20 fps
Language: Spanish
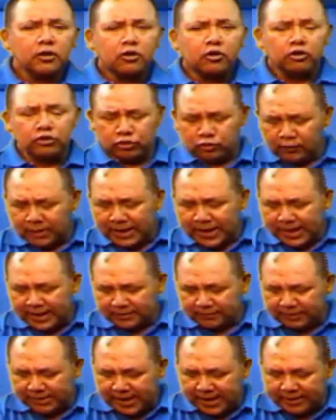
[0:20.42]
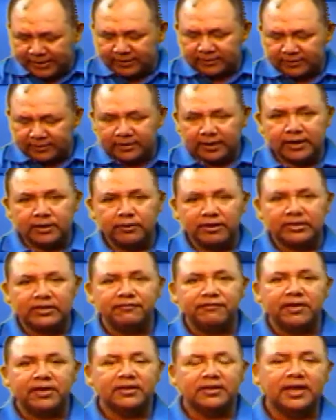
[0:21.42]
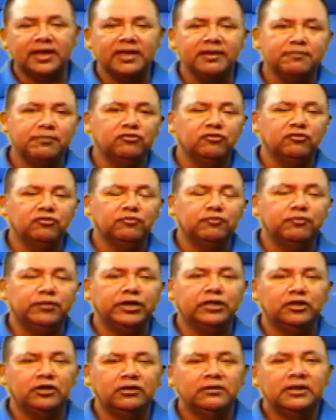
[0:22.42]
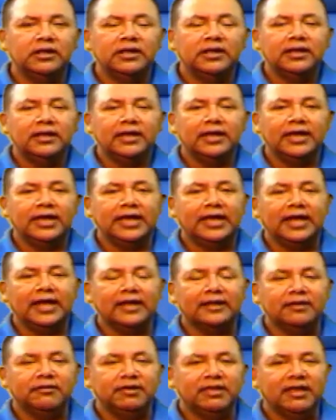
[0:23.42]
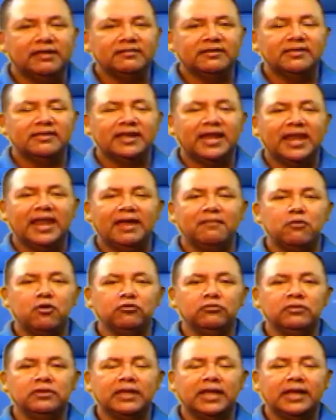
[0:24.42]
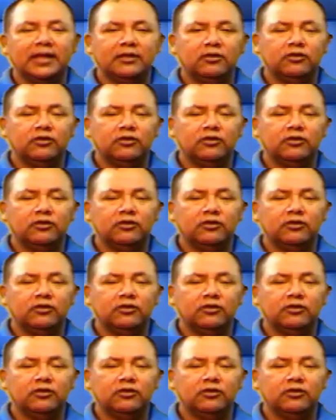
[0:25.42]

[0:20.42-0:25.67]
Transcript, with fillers: con todas las actividades de nuestra fiesta y por supuesto eh, la actividad central La Monta,